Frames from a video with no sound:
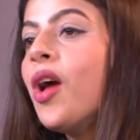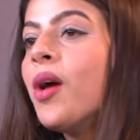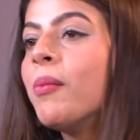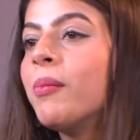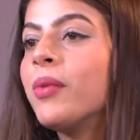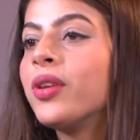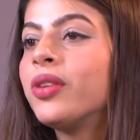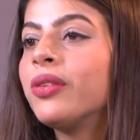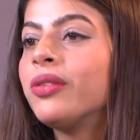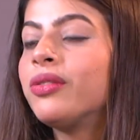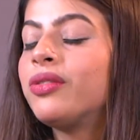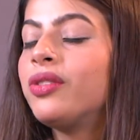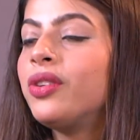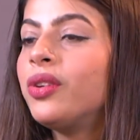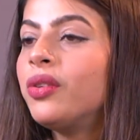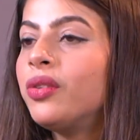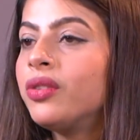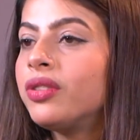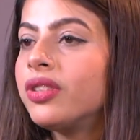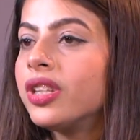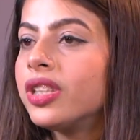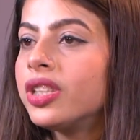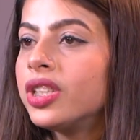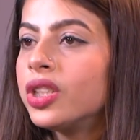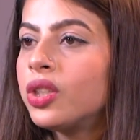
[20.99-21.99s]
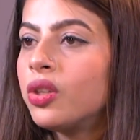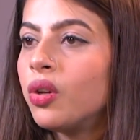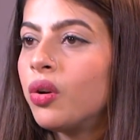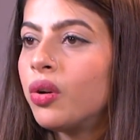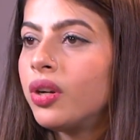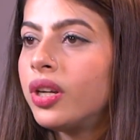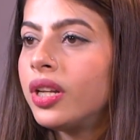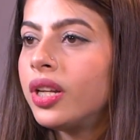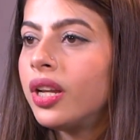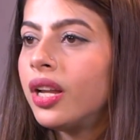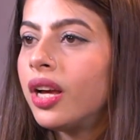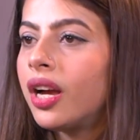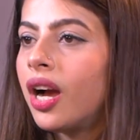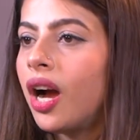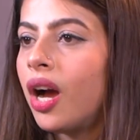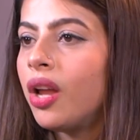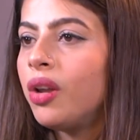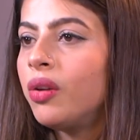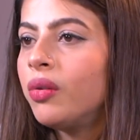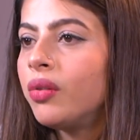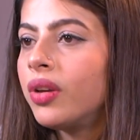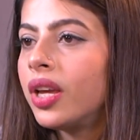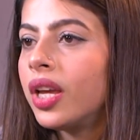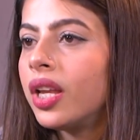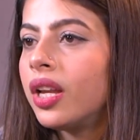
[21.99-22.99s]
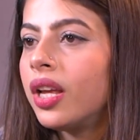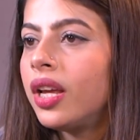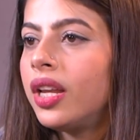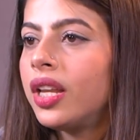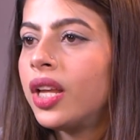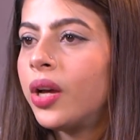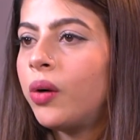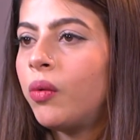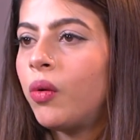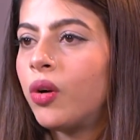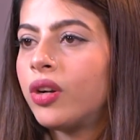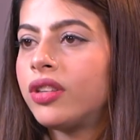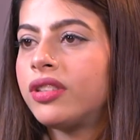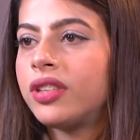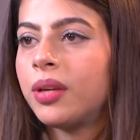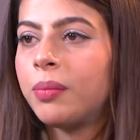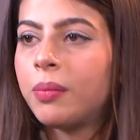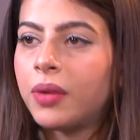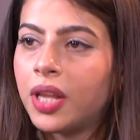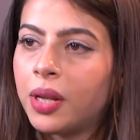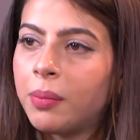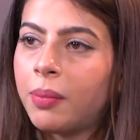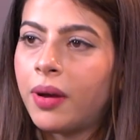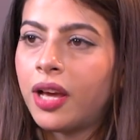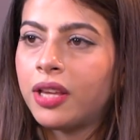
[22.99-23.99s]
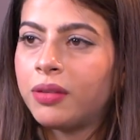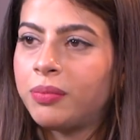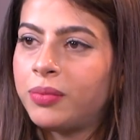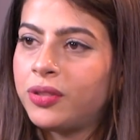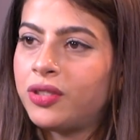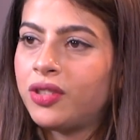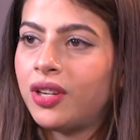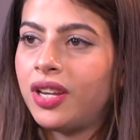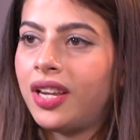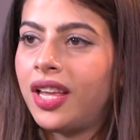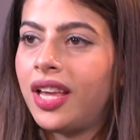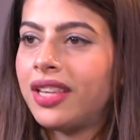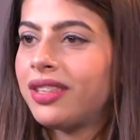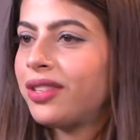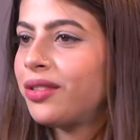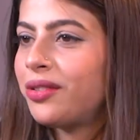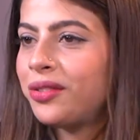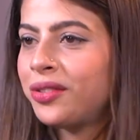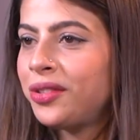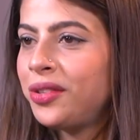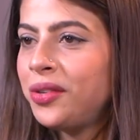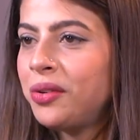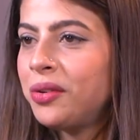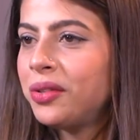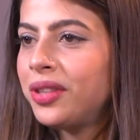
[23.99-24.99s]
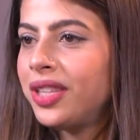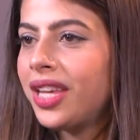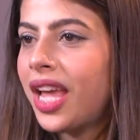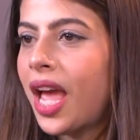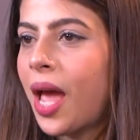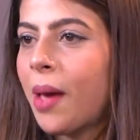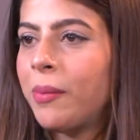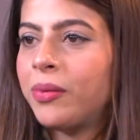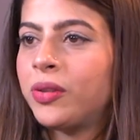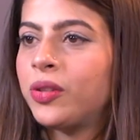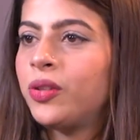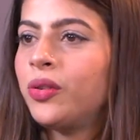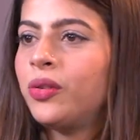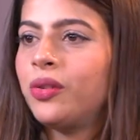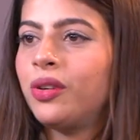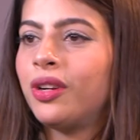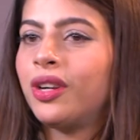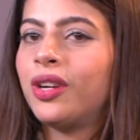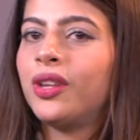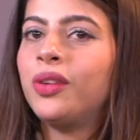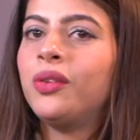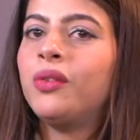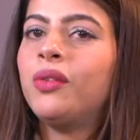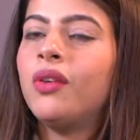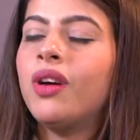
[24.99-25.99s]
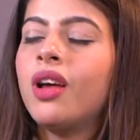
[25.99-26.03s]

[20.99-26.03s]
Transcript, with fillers: मैं सोच रही कुछ ना सिक्योरिटी लगा लूँ कि ना इनका व्हाट्सएप मेरे पास भी चले ऐसा कुछ नहीं होती एप्स ढूंढ रही हूँ